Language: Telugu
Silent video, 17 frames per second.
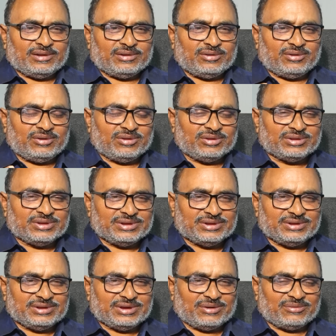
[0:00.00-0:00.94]
రెండోది
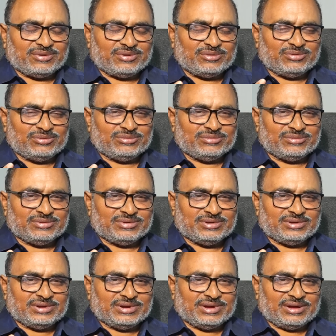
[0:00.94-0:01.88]
ఎవరు
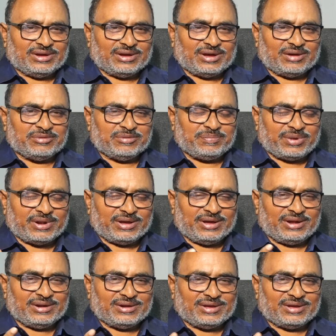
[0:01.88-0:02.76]
అభిప్రాయాలు